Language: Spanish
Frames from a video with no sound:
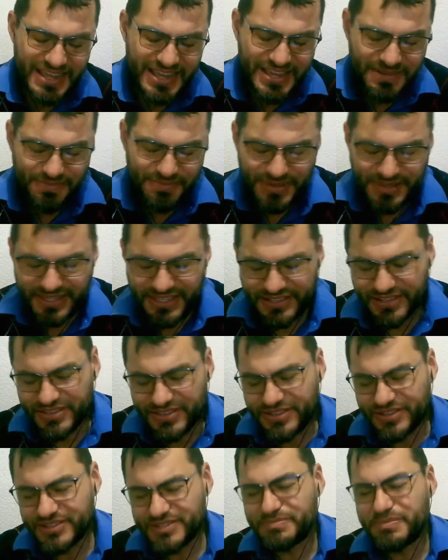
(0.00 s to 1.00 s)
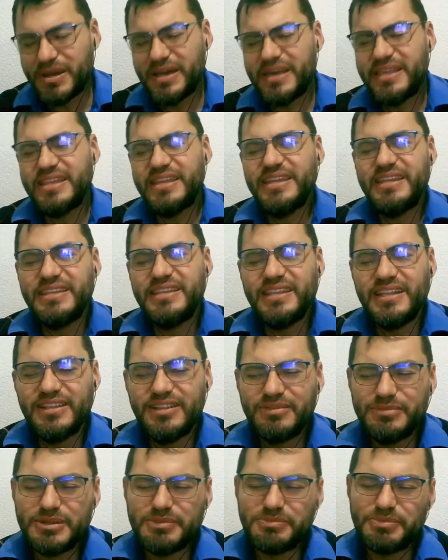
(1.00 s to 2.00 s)
Bendito Dios Padre, en el
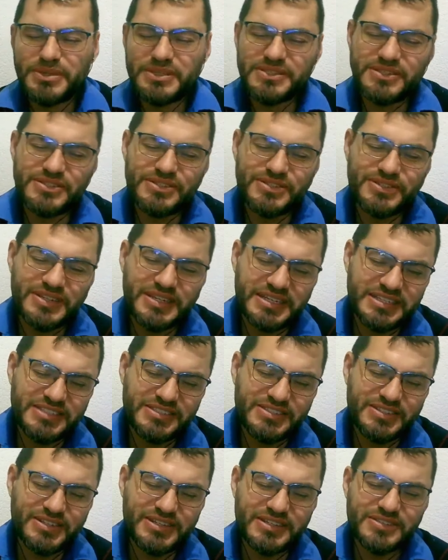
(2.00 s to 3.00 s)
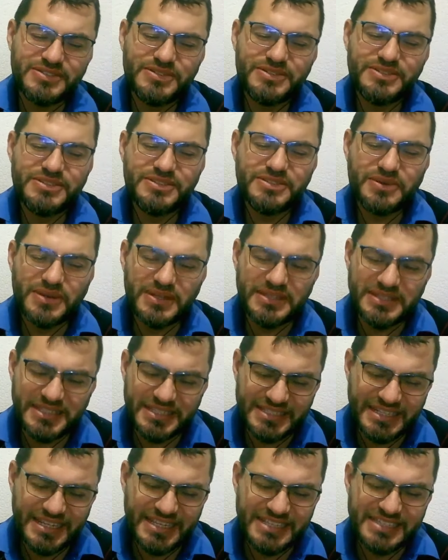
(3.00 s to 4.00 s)
nombre precioso de Cristo Jesús, cuántas
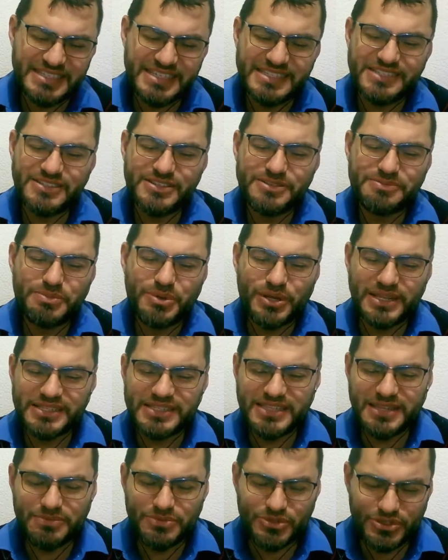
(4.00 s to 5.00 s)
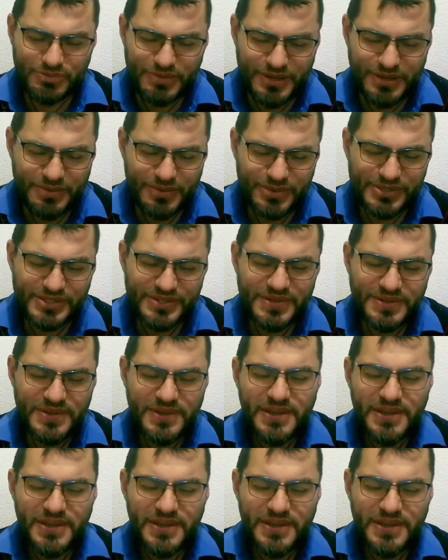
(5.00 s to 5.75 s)
gracias Dios porque estamos vivos.